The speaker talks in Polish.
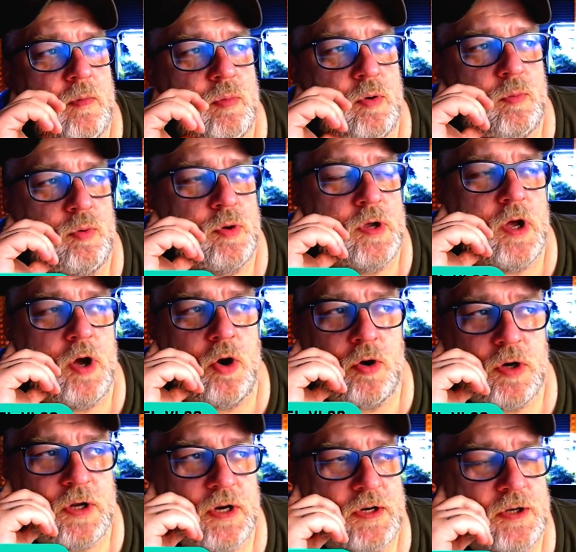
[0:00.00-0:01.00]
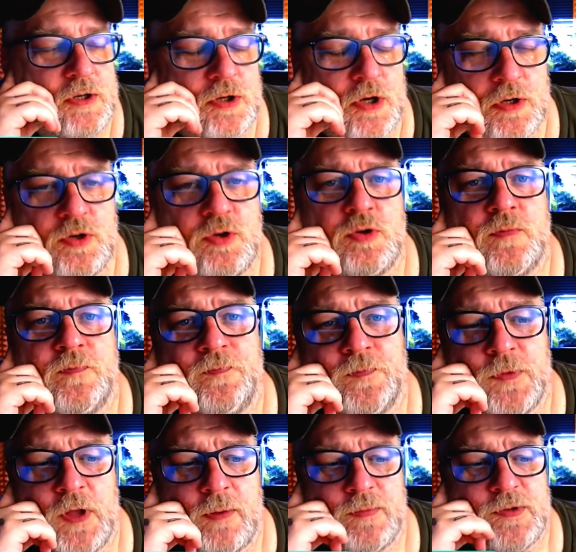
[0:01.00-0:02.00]
Próbuje ograniczać
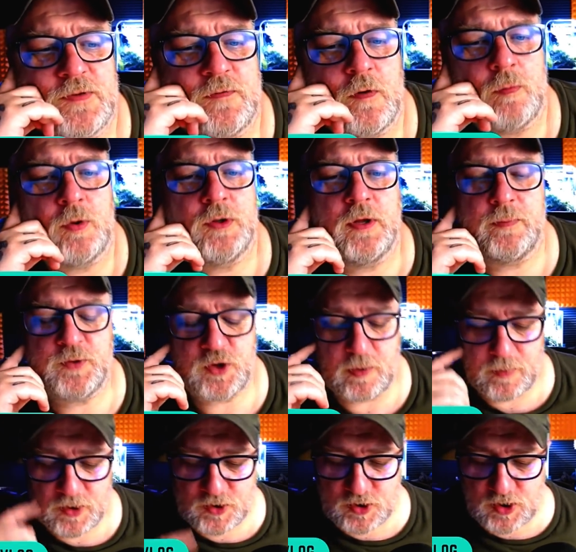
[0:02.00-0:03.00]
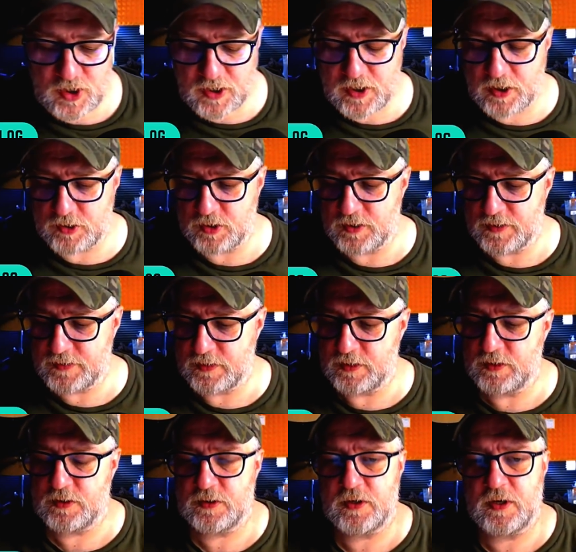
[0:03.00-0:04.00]
nam swobodę przemieszczania się, co
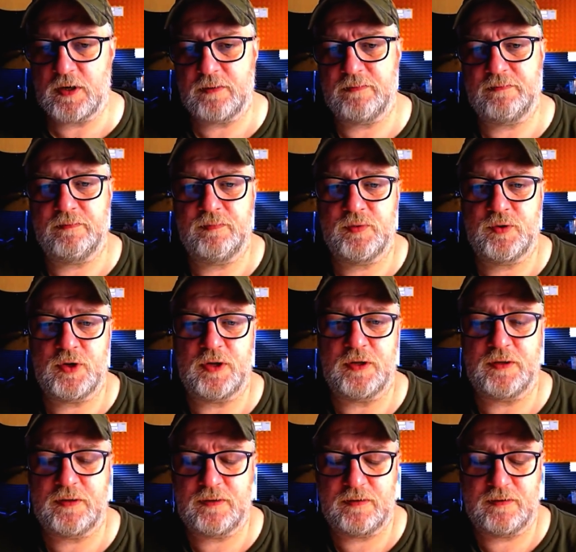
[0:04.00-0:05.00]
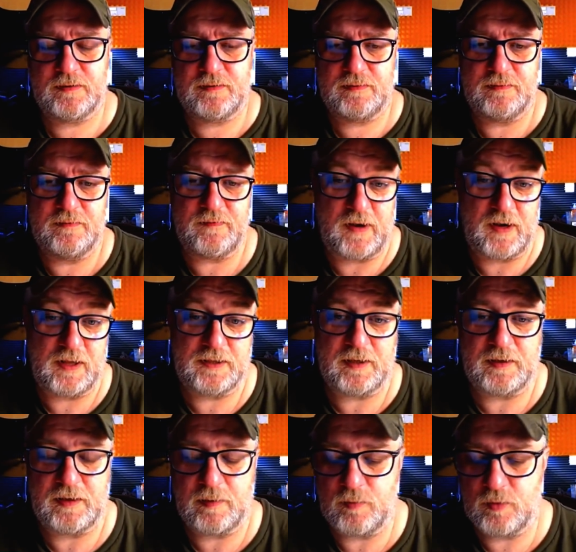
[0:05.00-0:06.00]
jeszcze przed dwa
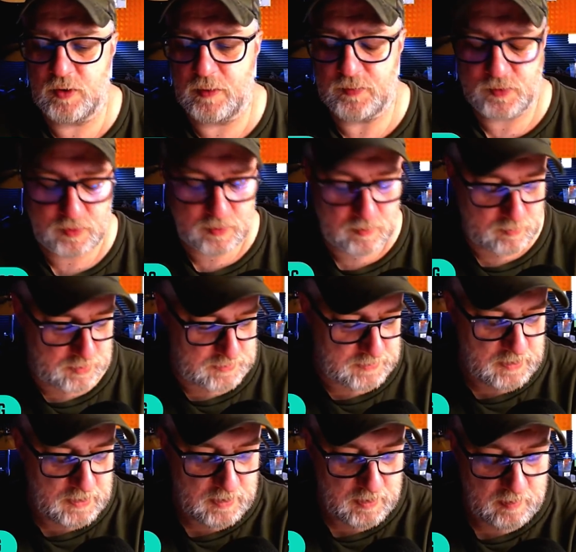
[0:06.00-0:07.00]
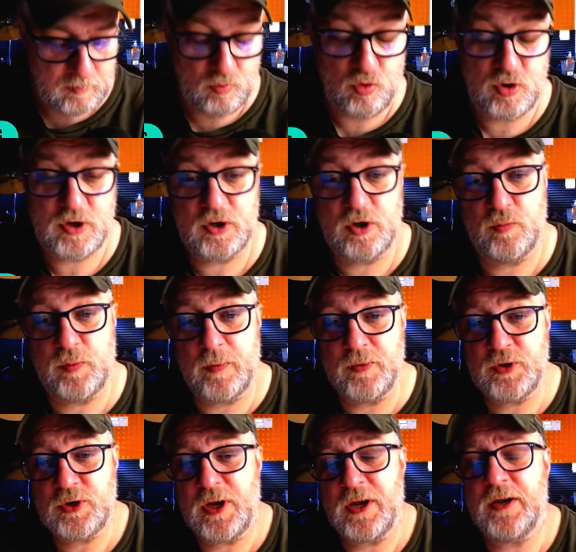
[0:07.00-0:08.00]
lata temu na przykład było nie do
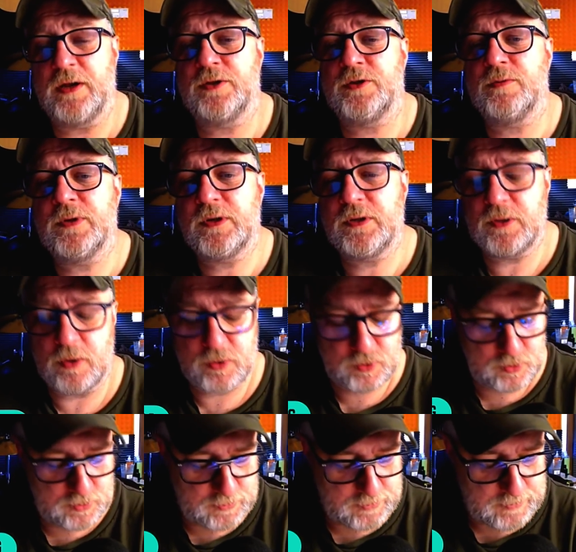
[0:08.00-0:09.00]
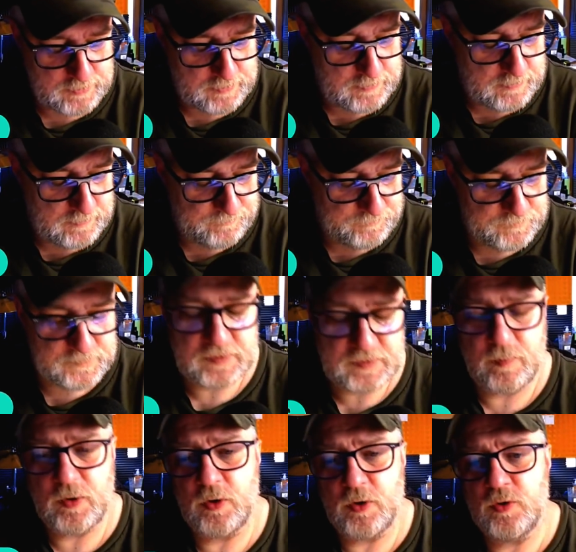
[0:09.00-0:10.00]
pomyślenia, żeby ktoś
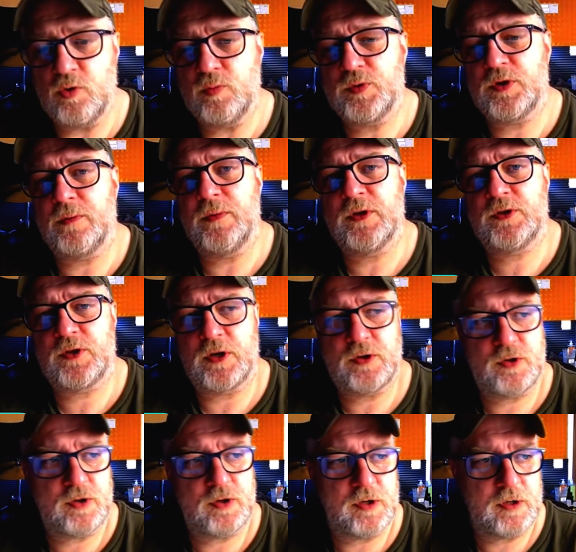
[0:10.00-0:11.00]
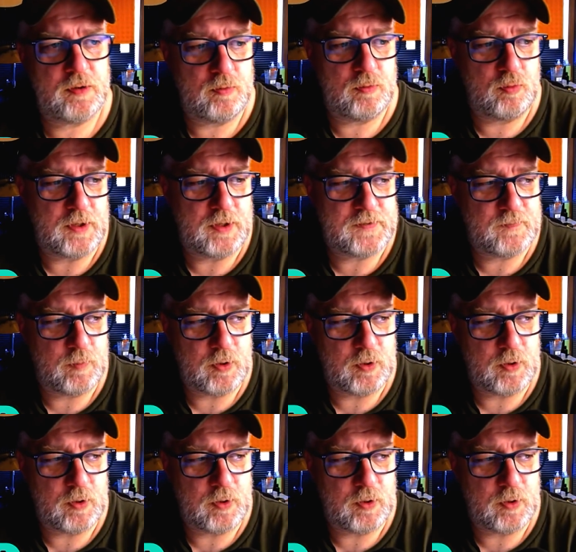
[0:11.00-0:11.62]
zabronił przemieszczać się u nas w